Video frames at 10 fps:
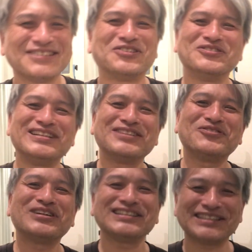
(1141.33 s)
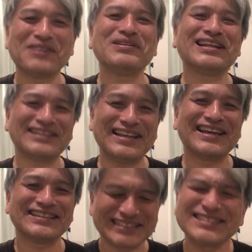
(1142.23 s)
こんな動画じゃダメだって。
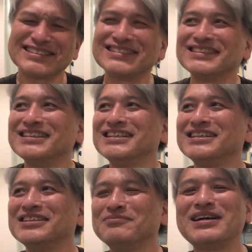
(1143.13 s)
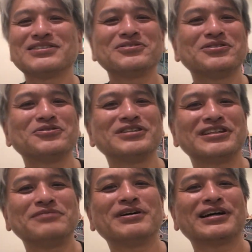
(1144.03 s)
まあそんなこんな
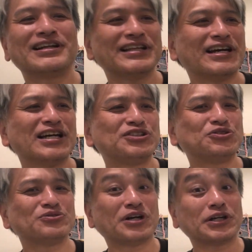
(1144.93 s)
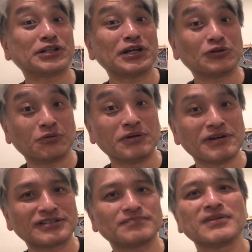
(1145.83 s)
で今からね発注かけたいと思い
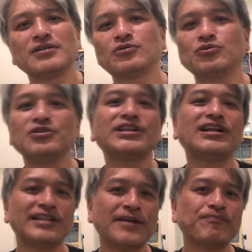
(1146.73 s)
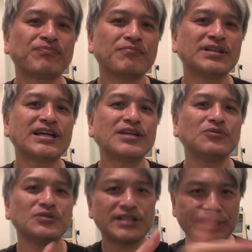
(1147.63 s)
ます。届いたらね、またあ
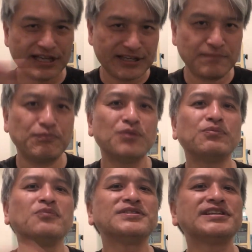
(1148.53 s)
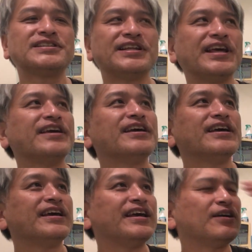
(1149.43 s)
のお酒一本一本お見せしてね、
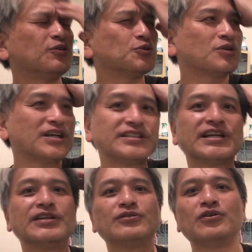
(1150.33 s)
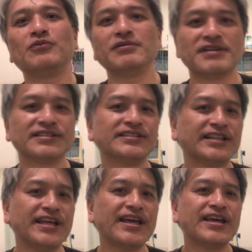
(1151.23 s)
えー、ご紹介したいと思いますんでね、